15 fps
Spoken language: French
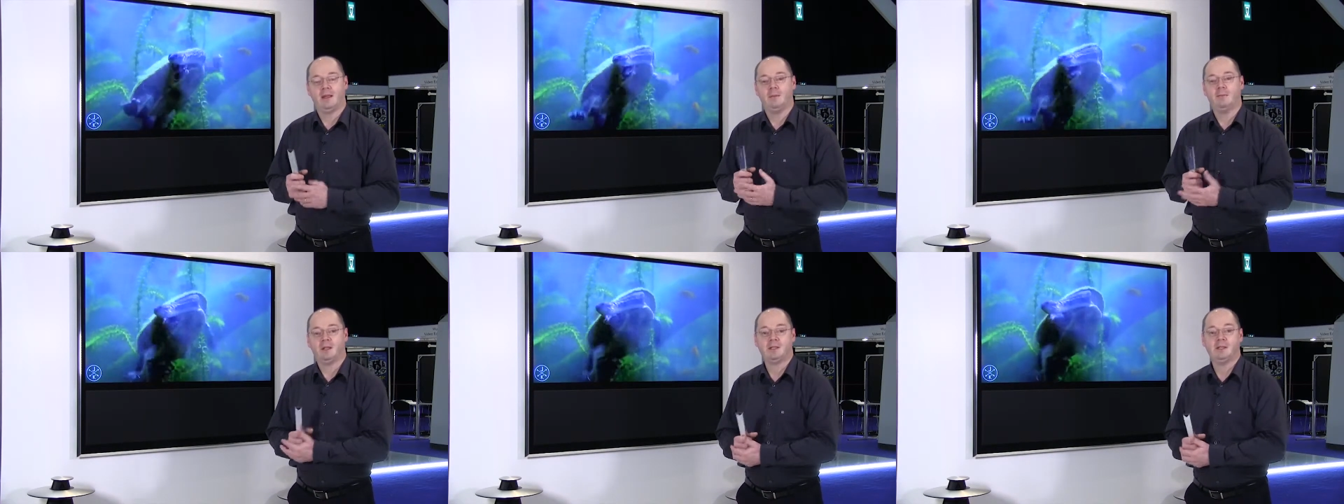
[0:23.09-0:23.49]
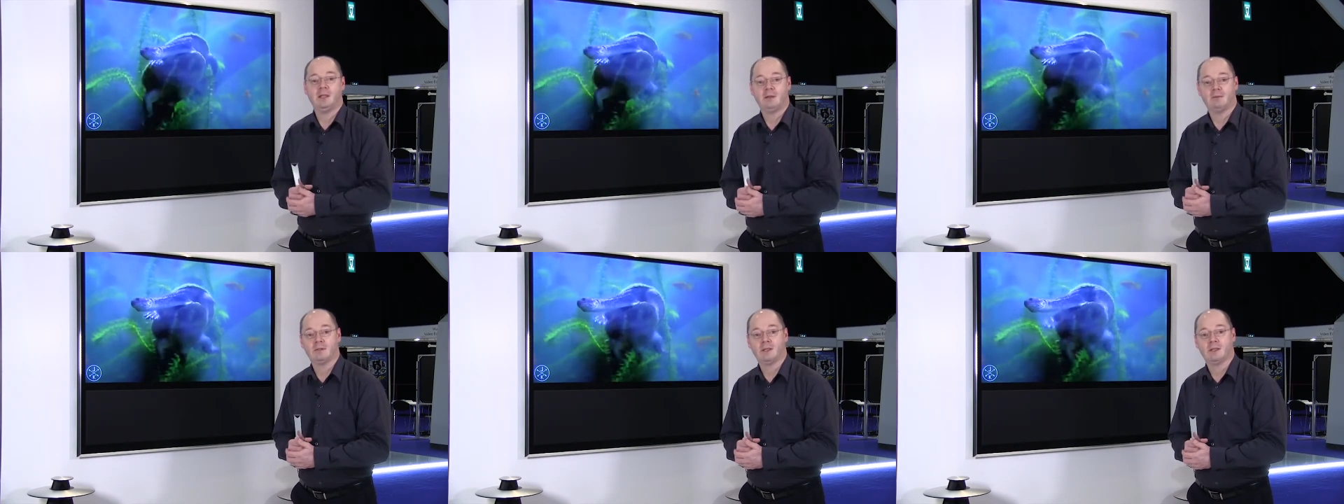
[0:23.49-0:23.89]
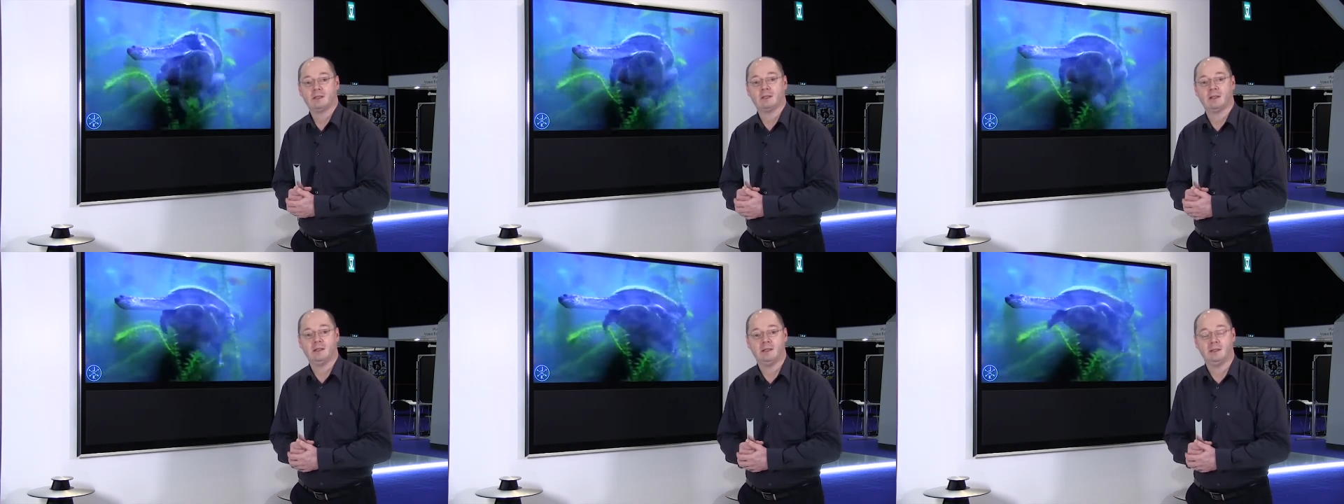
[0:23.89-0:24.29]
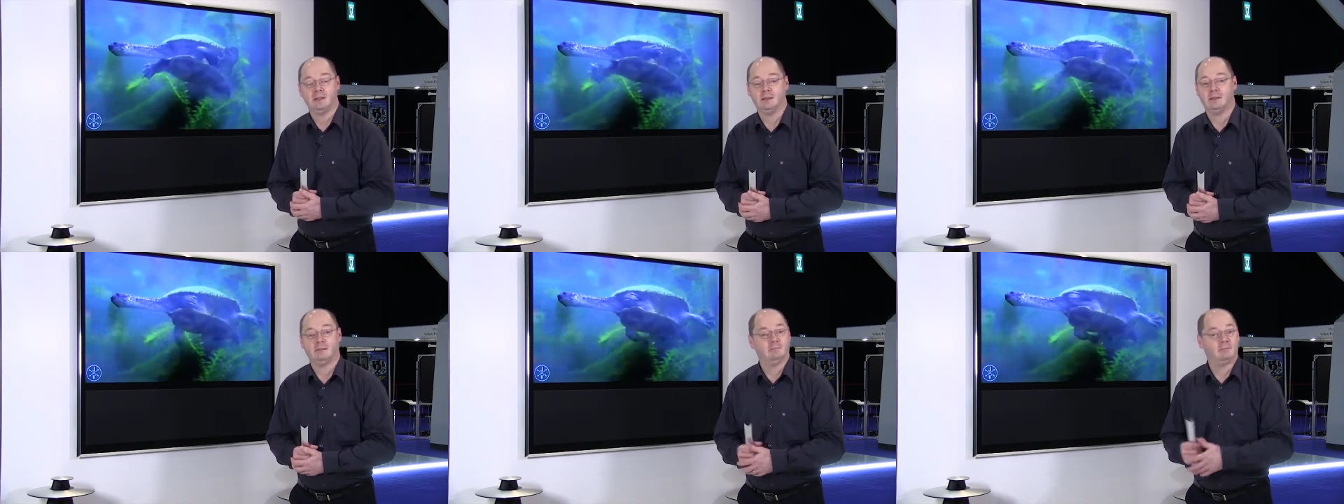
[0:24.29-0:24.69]
Imaginez que vous
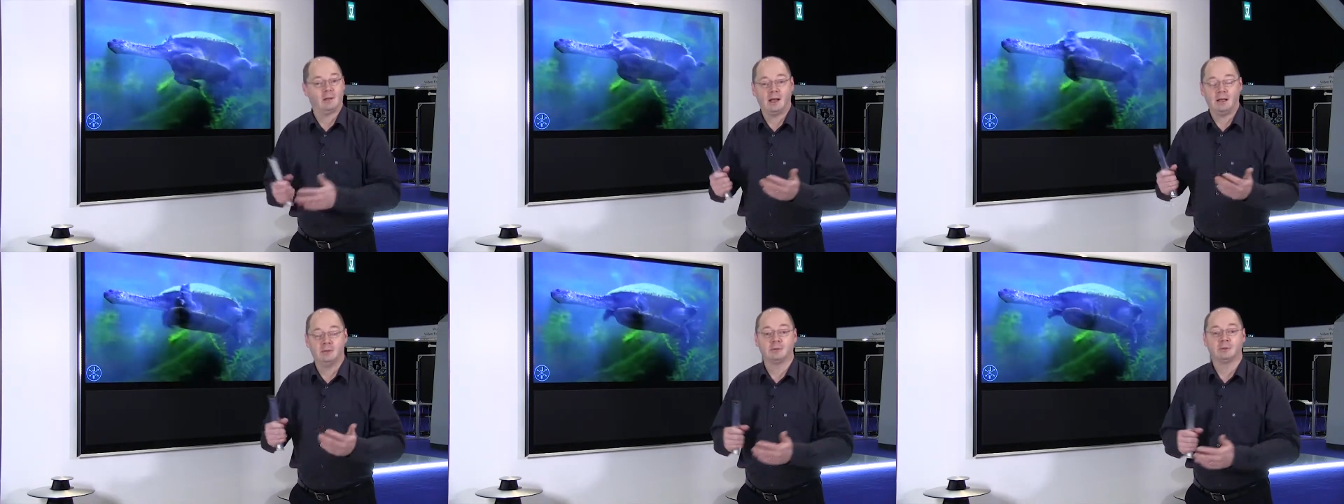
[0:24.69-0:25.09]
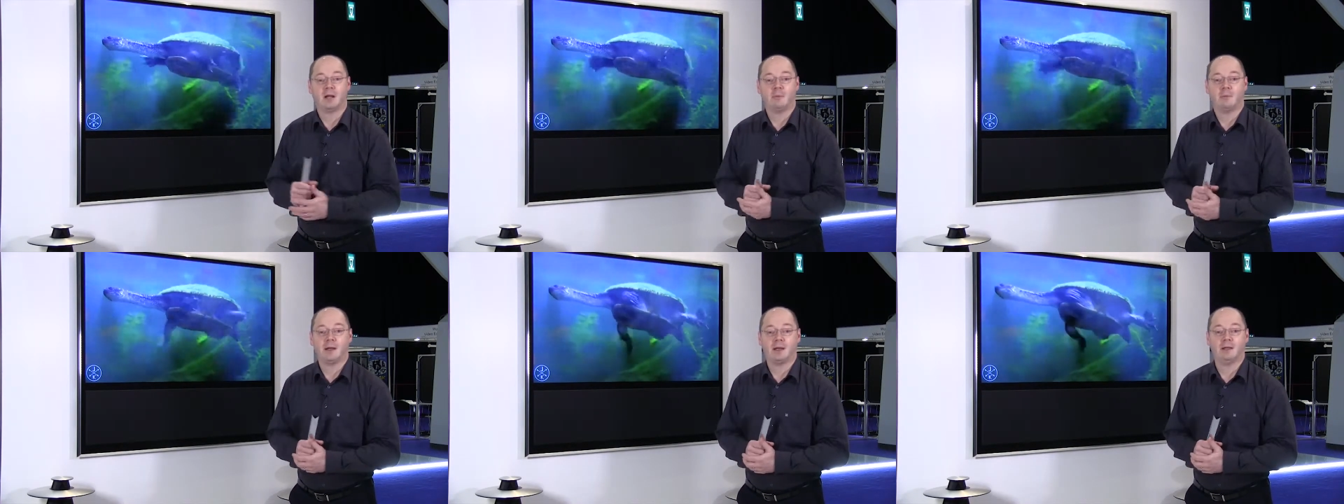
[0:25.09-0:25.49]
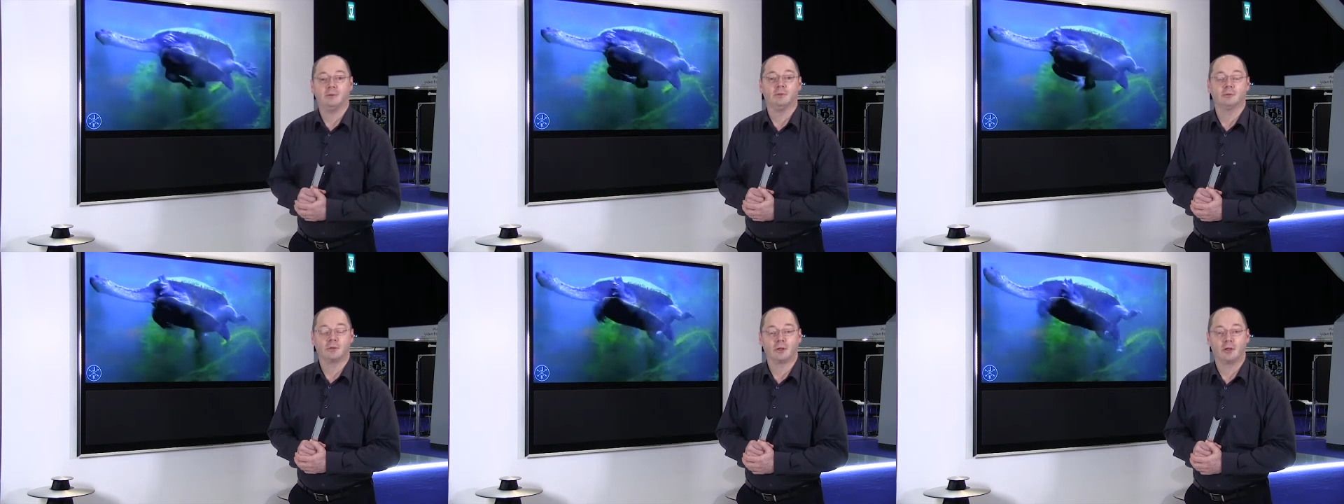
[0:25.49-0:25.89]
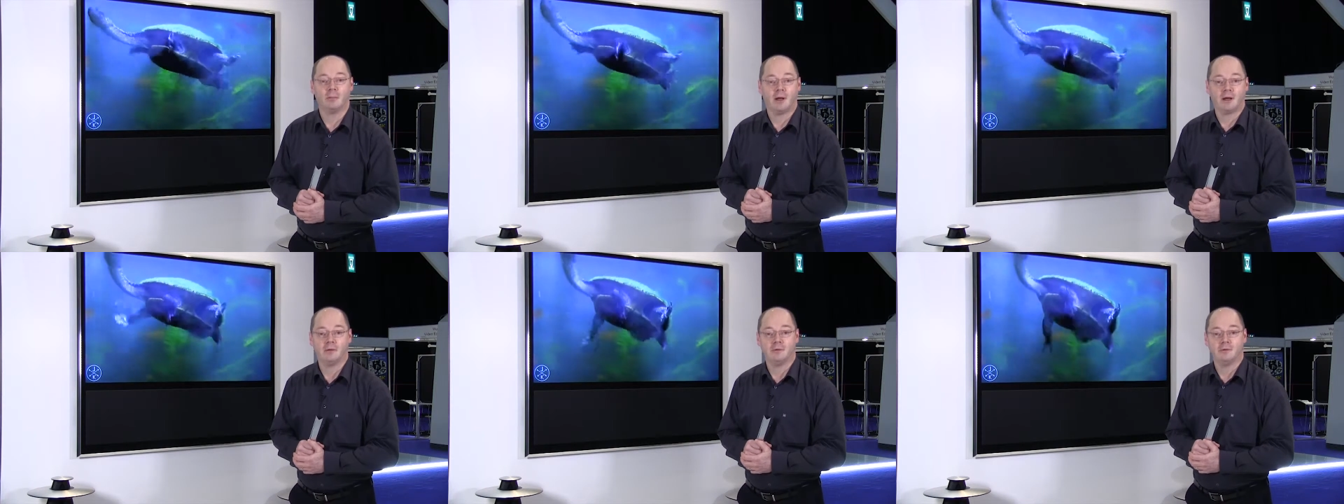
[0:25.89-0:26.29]
installez un autre appareil autre que
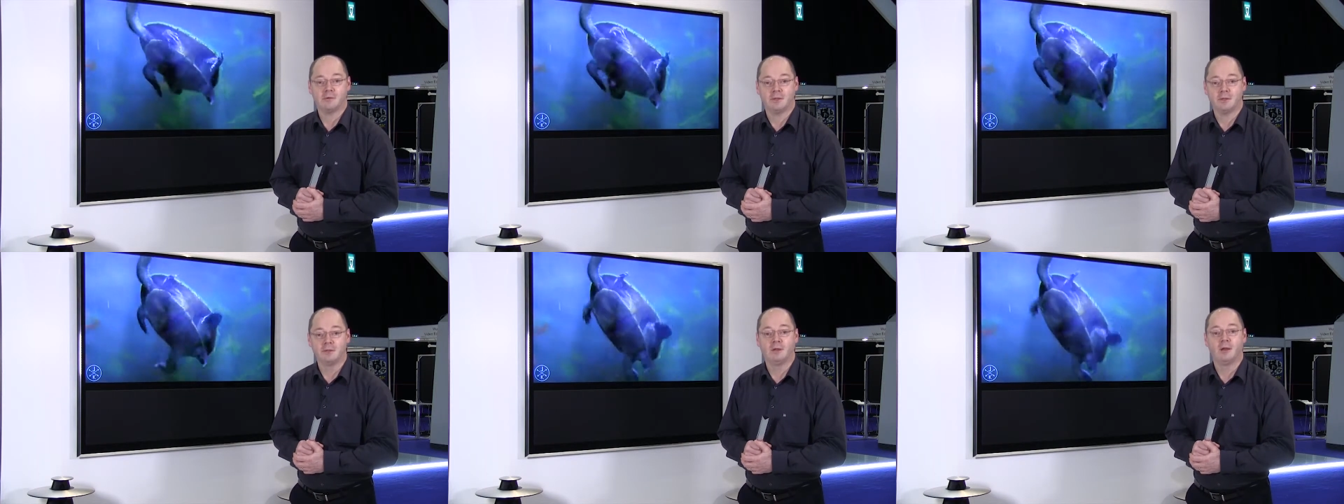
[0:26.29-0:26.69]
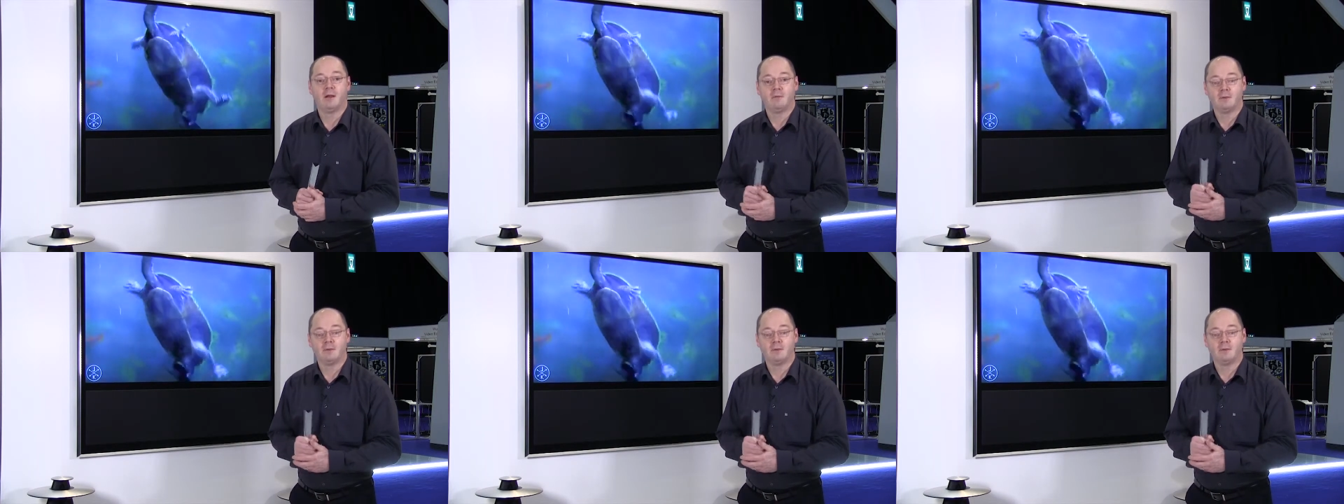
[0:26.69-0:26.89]
Bang Olufsen,